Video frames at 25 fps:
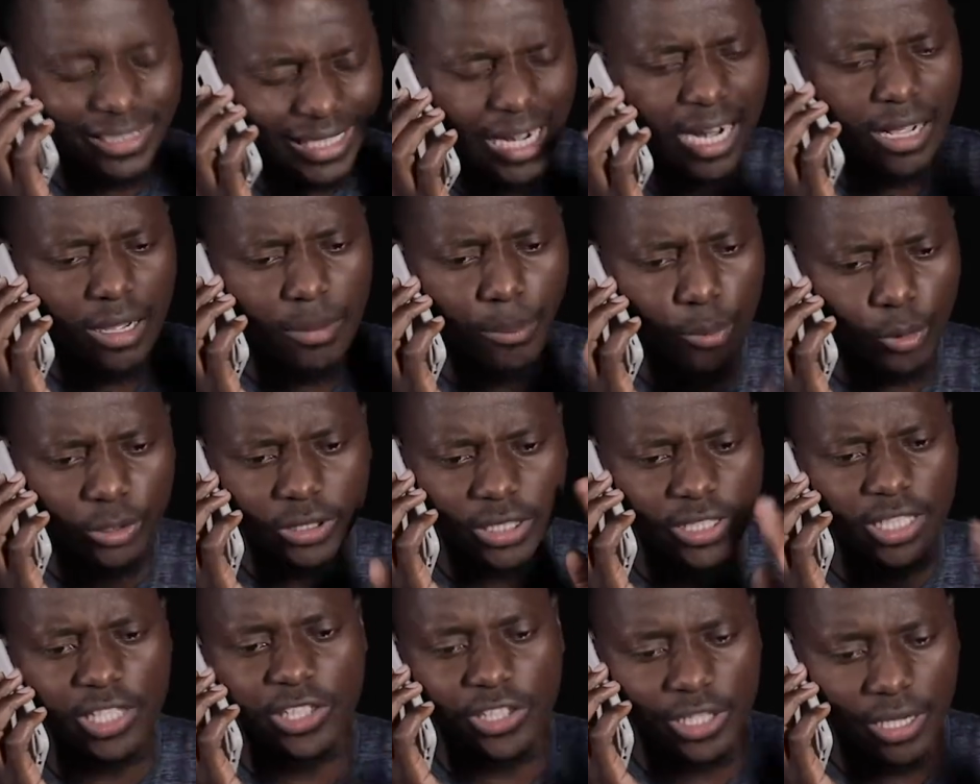Tranca a
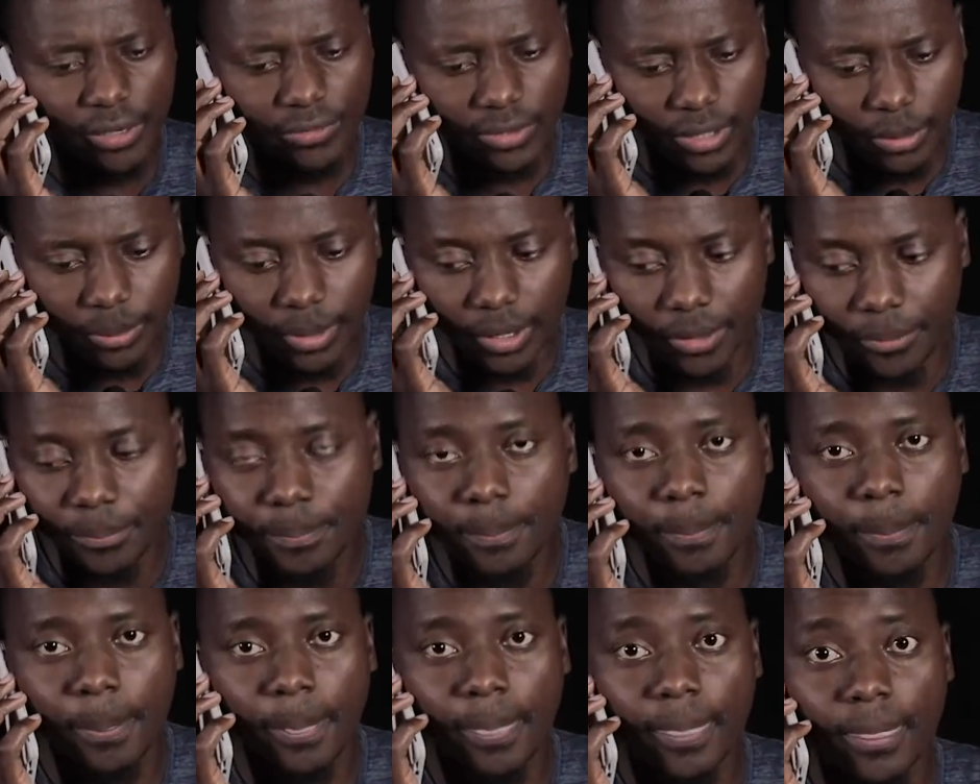porta a sete chaves, tá bem?
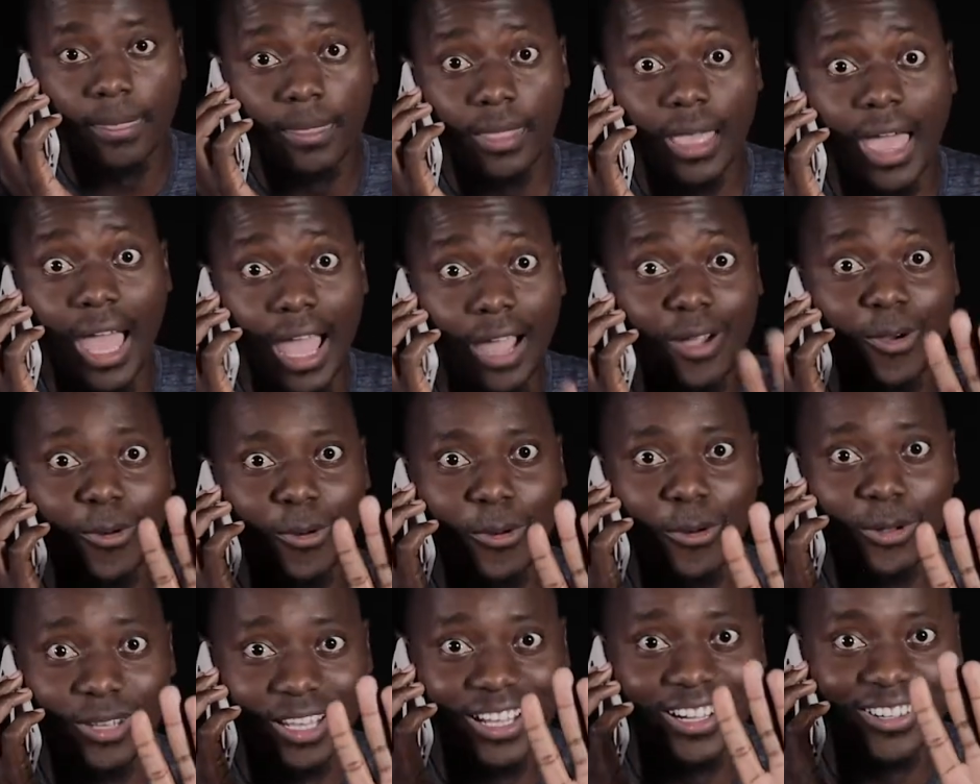Ah,
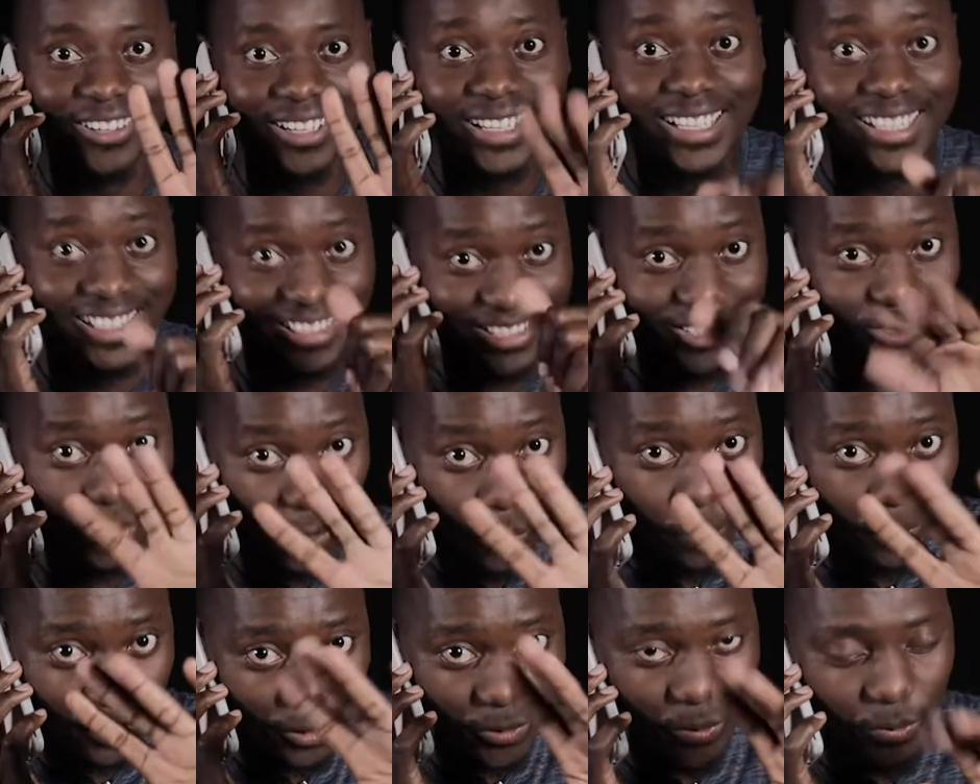olá.
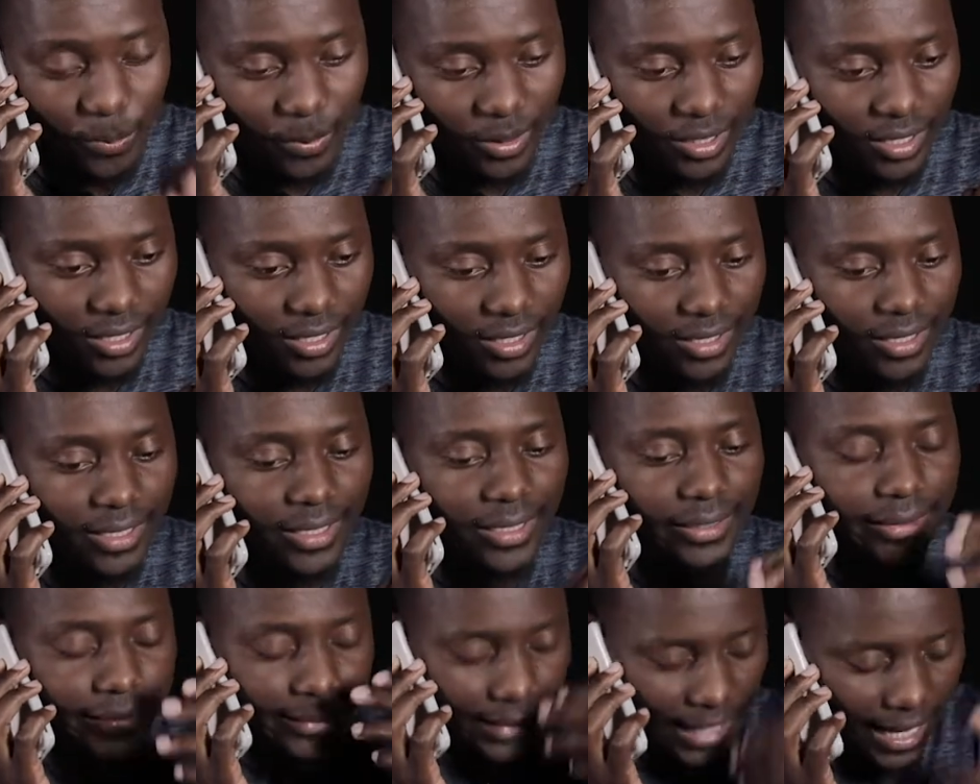Desculpa, desculpa.
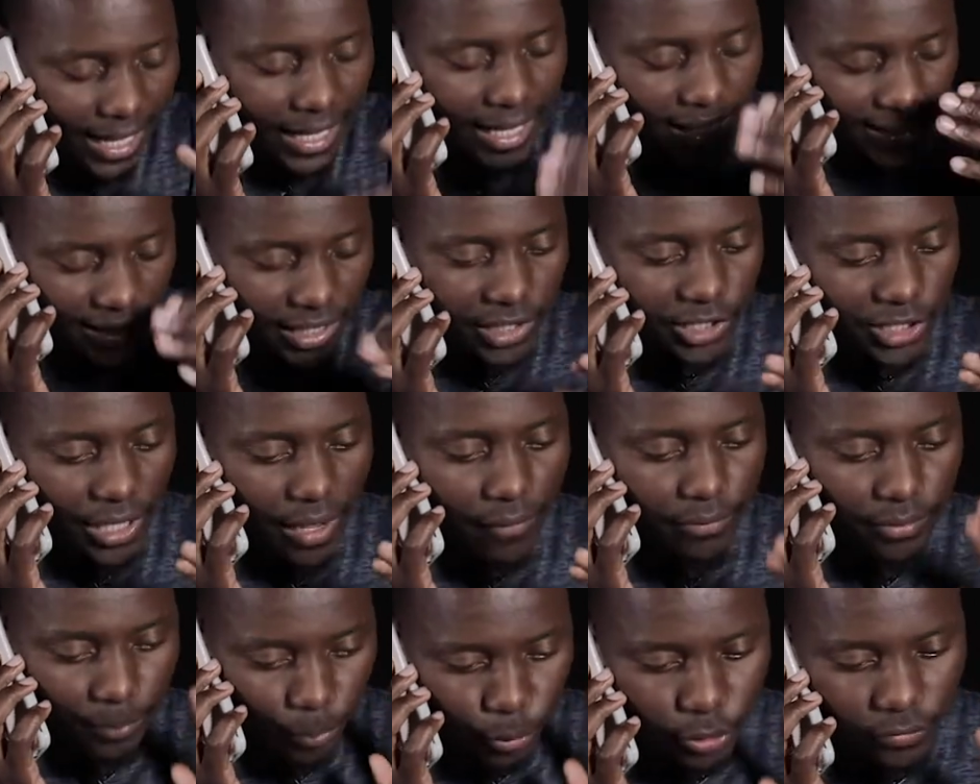Tranca a sete
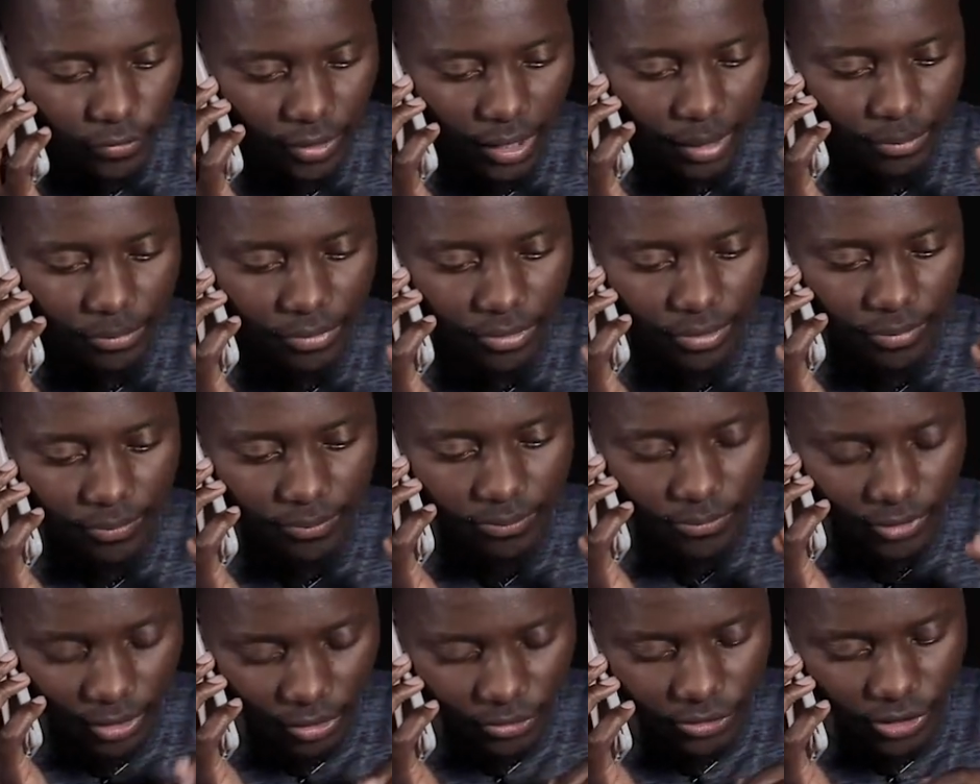chaves, depois falamos.
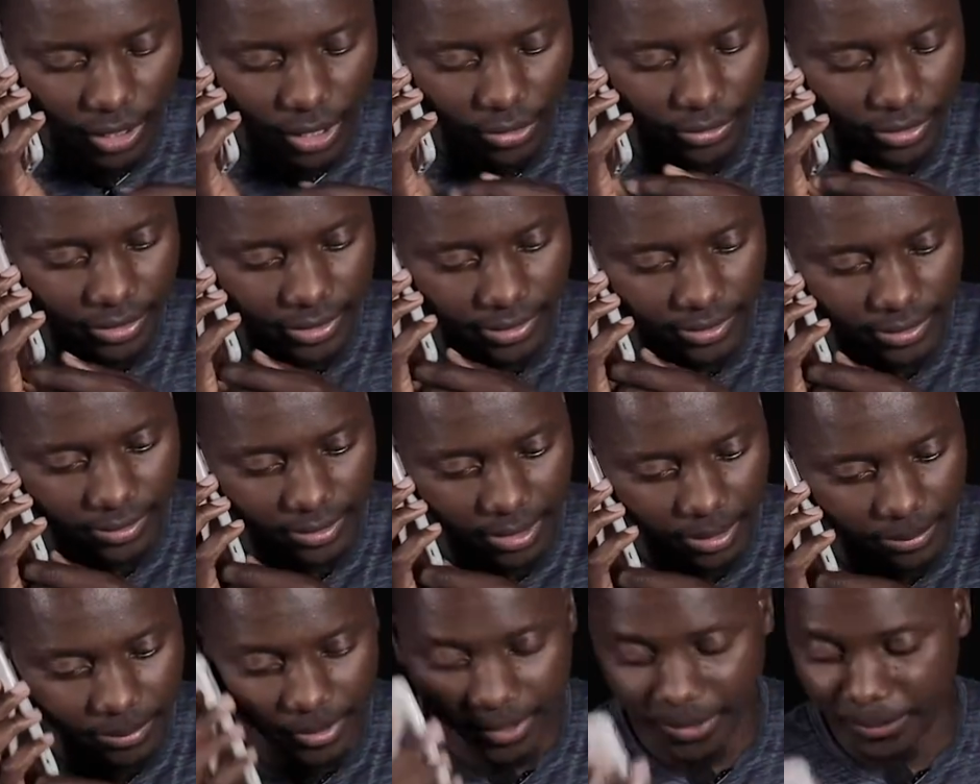Tchau, tchau, querida.
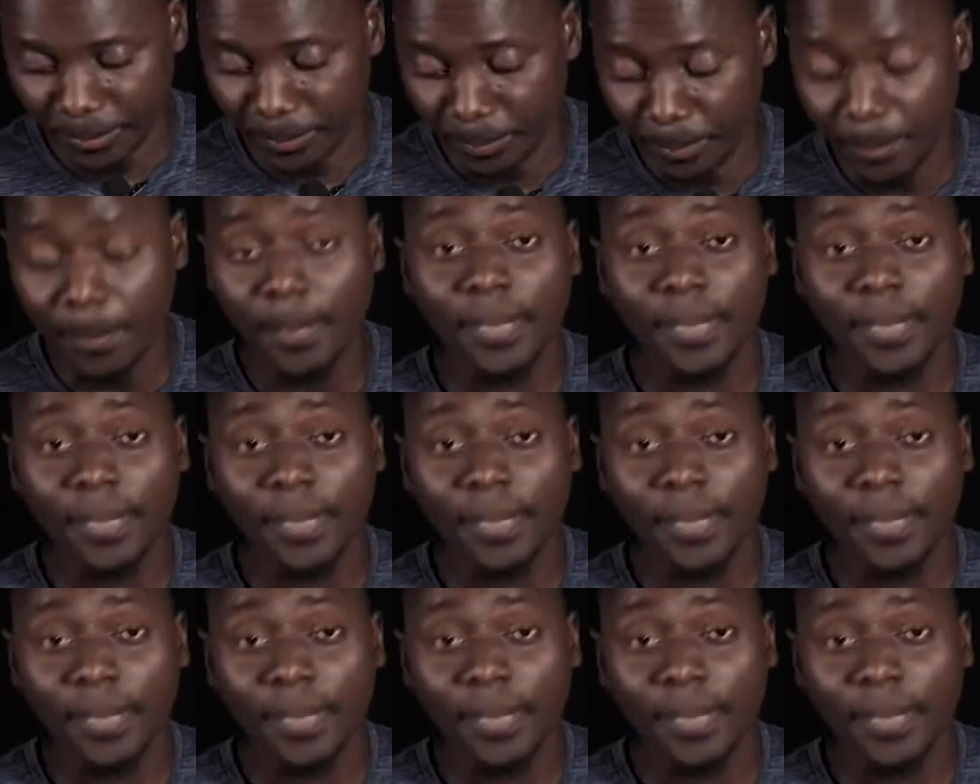Tá bem.